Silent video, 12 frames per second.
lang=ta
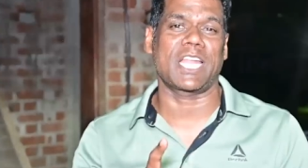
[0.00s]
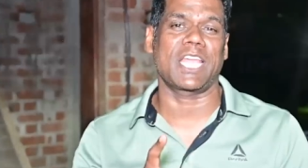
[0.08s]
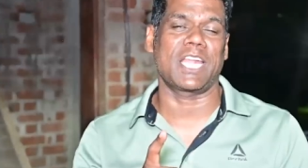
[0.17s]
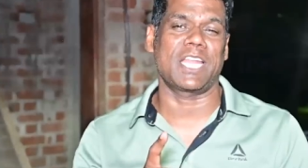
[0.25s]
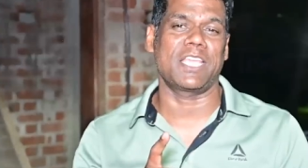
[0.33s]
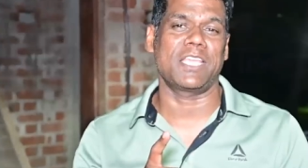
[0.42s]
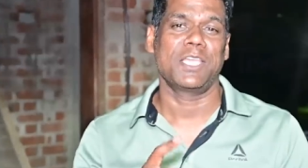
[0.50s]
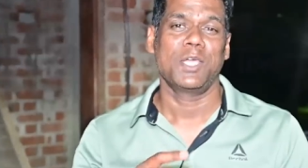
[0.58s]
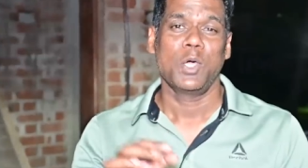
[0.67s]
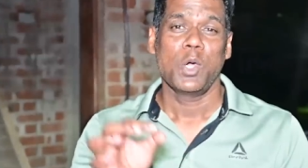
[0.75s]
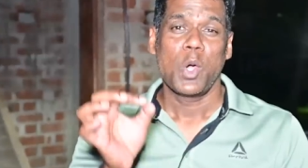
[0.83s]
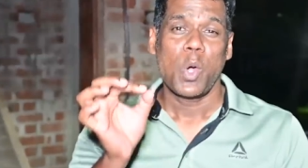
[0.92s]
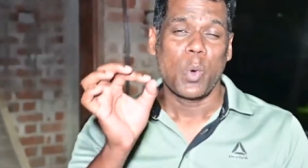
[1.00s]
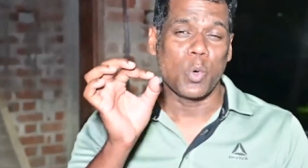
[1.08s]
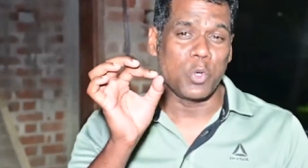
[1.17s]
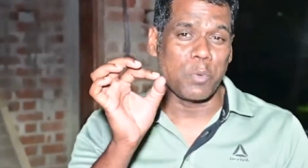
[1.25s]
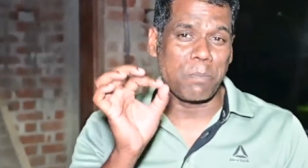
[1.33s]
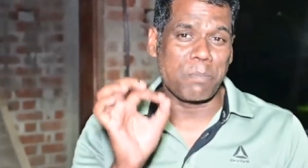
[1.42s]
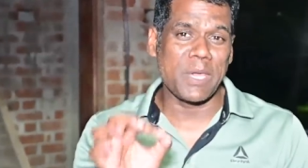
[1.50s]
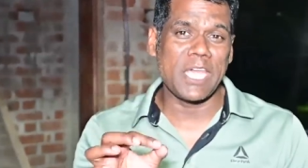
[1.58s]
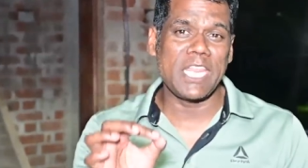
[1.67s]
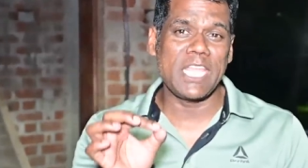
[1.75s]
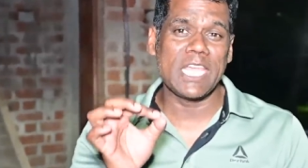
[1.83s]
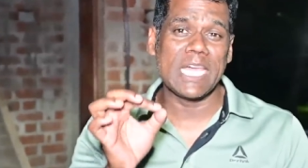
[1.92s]
தடைகளை ஒரு
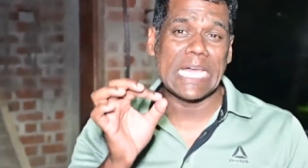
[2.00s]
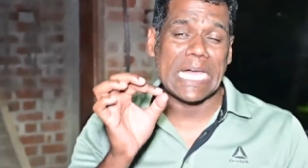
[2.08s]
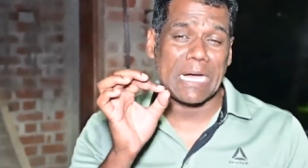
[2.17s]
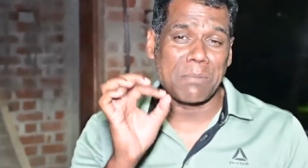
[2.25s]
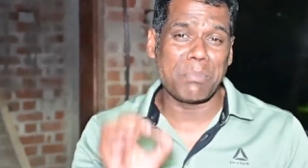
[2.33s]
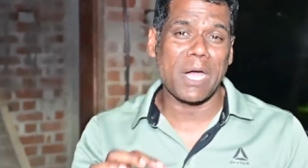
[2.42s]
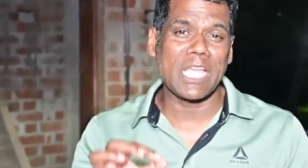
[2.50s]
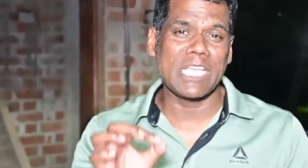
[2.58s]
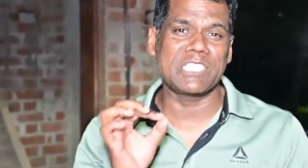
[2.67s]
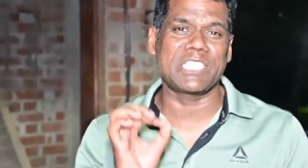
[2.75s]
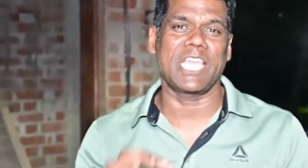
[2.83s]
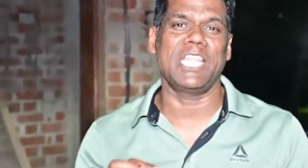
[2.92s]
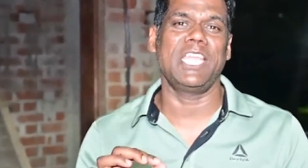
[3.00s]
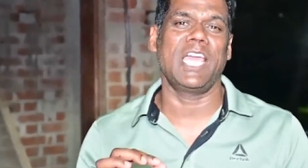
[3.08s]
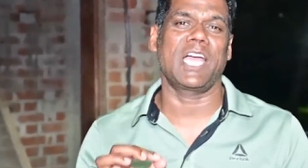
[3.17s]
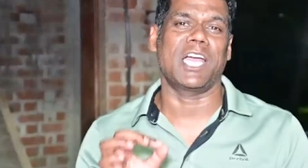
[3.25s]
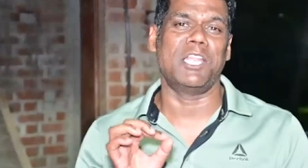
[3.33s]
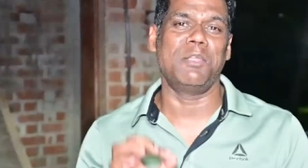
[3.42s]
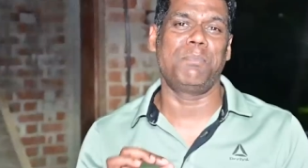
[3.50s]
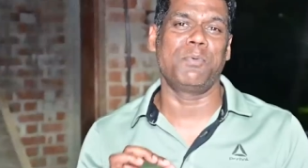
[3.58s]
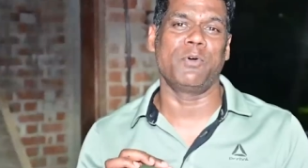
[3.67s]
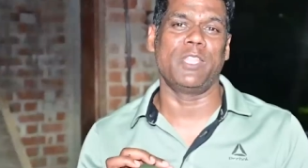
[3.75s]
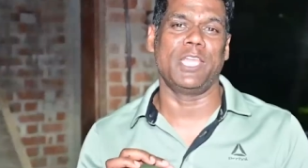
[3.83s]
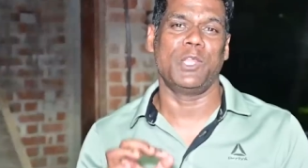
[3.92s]
பெரிய அபாய செய்தியாக
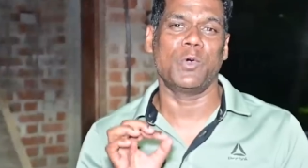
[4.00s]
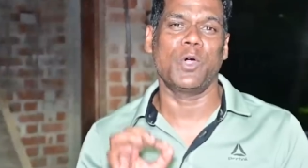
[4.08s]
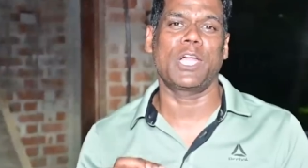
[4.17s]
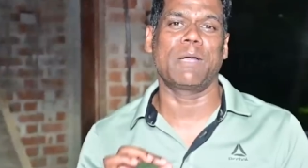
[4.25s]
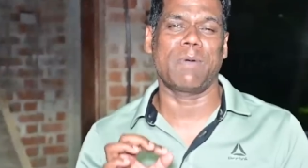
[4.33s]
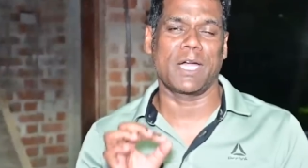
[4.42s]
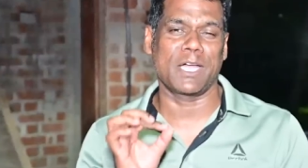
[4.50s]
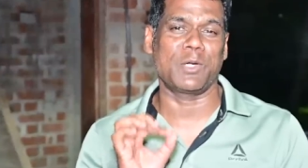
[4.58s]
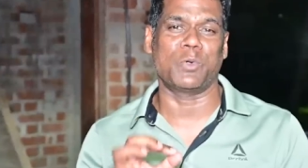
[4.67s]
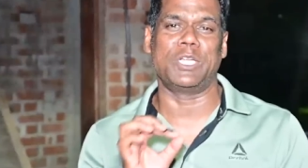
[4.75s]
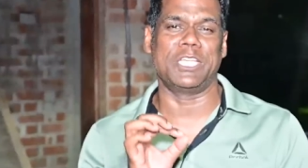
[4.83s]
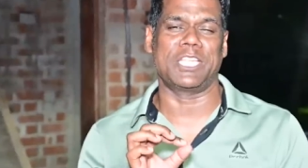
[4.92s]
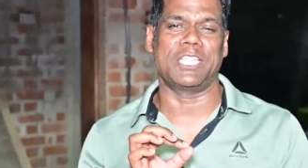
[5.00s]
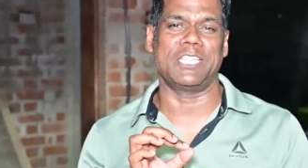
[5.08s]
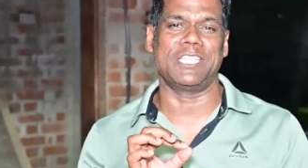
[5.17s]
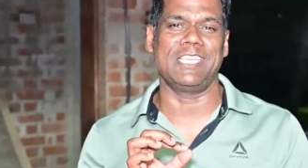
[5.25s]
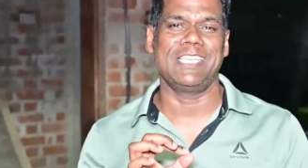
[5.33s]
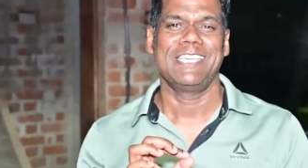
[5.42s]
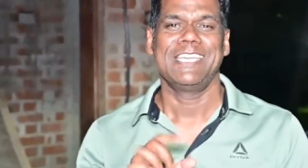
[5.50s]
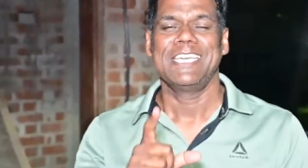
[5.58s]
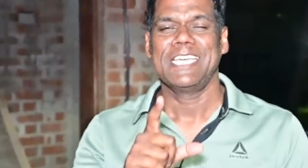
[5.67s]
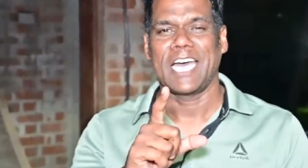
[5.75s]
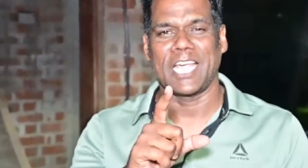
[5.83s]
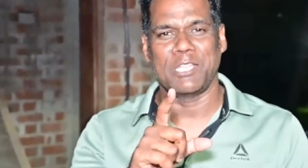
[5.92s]
அனுப்புவதை நோக்கமாக கொண்டிருந்தது
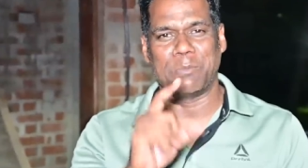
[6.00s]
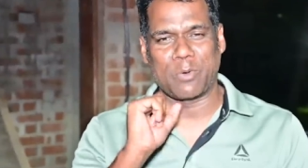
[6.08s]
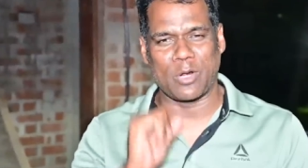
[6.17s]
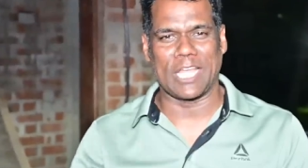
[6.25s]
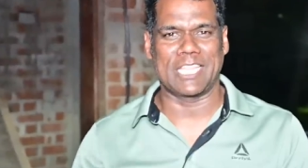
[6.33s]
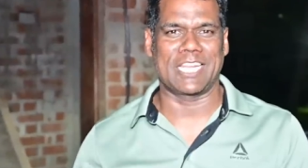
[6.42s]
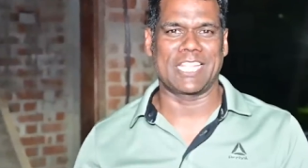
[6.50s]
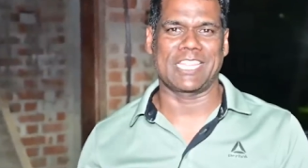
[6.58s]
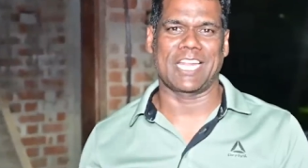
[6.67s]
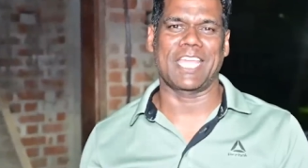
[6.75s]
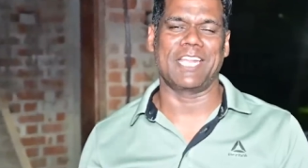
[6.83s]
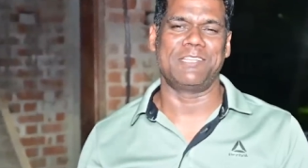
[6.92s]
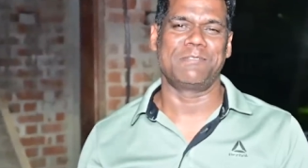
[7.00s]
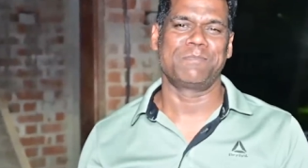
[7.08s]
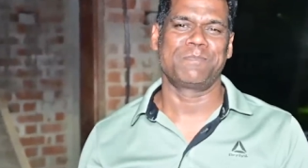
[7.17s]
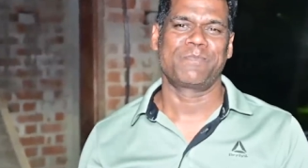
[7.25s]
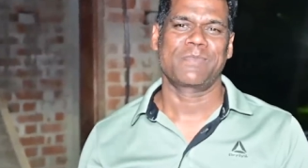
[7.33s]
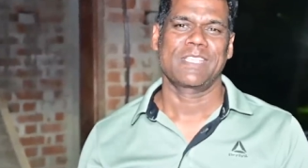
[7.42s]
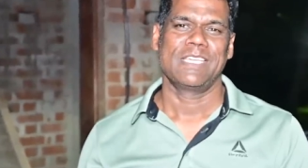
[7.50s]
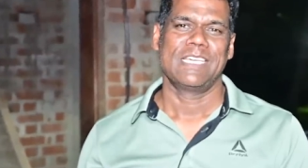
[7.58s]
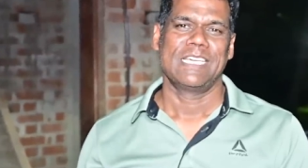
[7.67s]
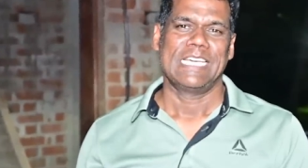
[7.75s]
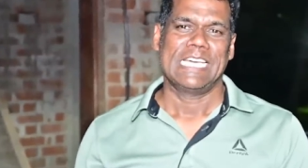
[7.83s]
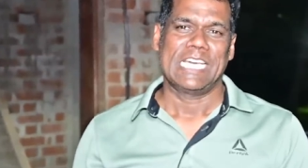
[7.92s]
அந்த பொருளாதார தடைகள்
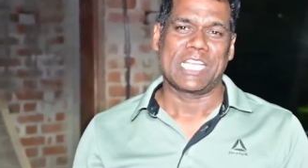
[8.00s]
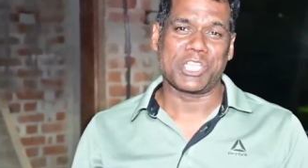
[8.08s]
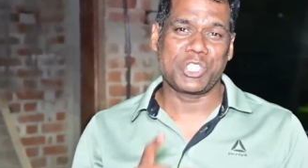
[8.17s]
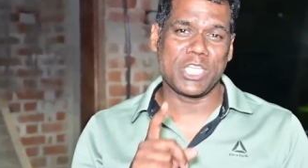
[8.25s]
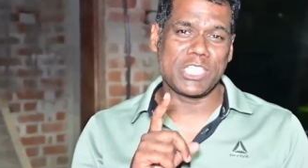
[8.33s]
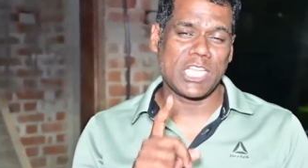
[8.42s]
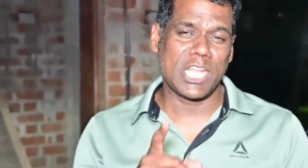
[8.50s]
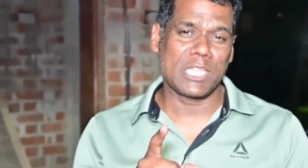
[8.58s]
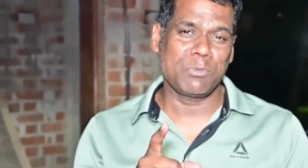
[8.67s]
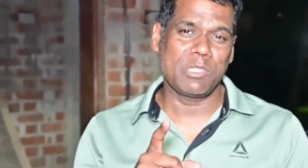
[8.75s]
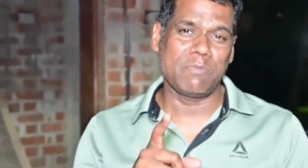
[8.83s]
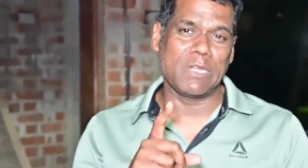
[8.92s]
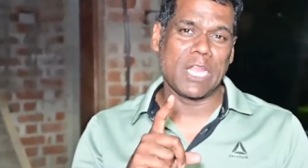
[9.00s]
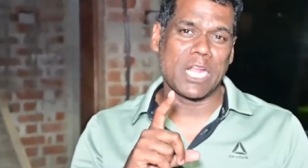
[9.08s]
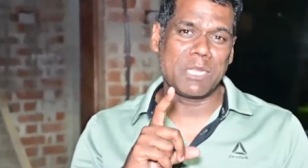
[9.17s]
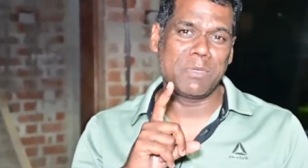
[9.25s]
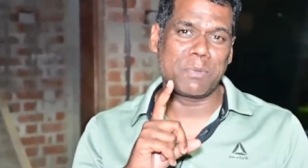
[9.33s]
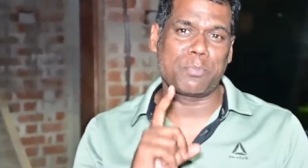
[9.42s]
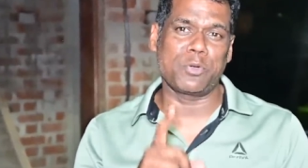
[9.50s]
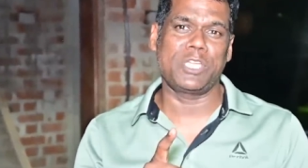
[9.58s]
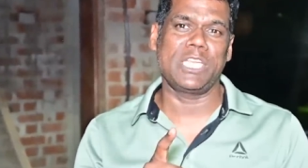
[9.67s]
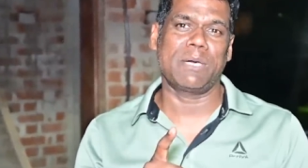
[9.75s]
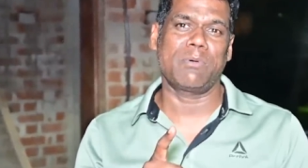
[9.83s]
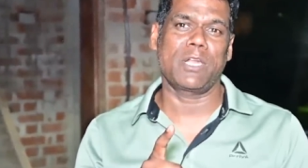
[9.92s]
ரஷ்ய ஜனாதிபதி விளாடிமிர்
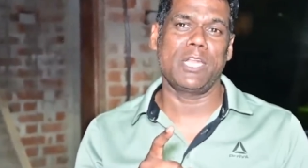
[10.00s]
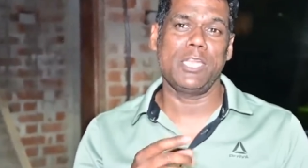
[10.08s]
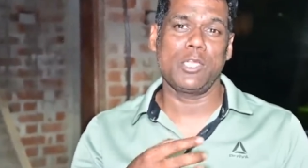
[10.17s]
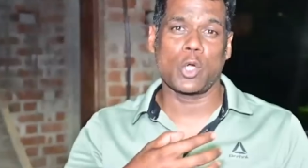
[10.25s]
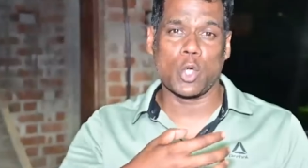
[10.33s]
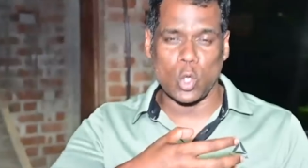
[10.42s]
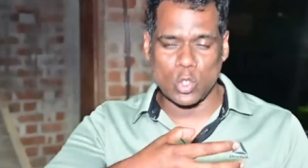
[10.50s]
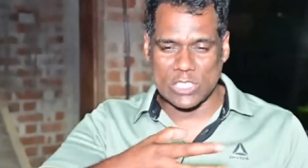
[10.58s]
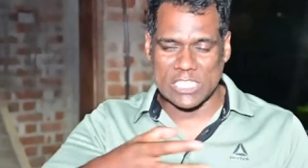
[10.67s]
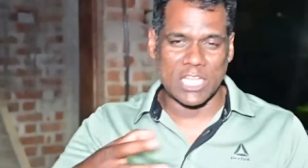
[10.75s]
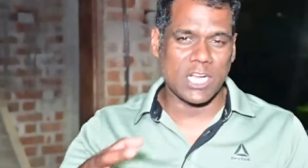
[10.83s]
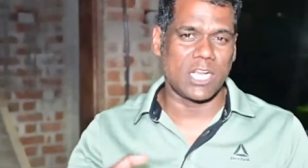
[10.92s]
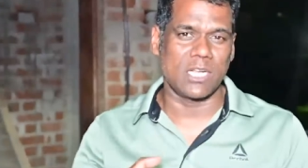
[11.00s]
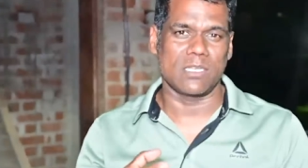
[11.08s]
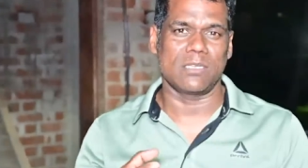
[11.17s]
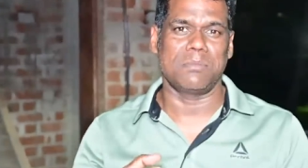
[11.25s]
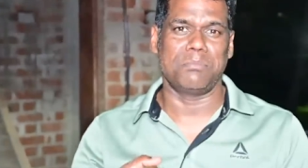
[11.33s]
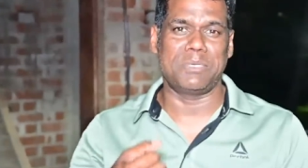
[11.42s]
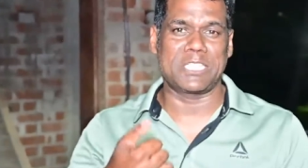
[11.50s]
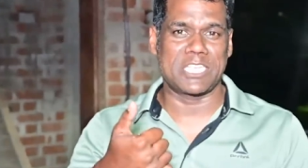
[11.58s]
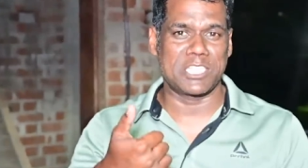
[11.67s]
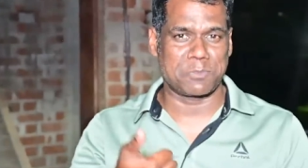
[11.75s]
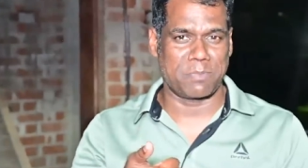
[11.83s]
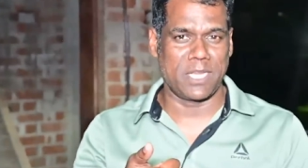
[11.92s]
புட்டின் அவர்களின் க்ளோஸ் சர்க்கிள்
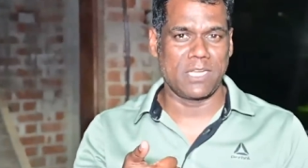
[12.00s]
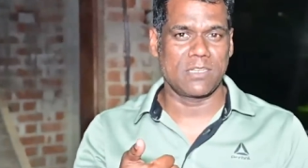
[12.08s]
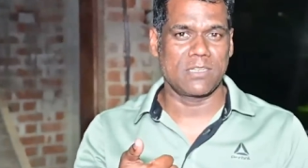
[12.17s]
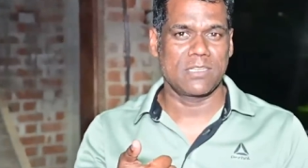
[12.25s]
பிஸ்னஸ்மேன்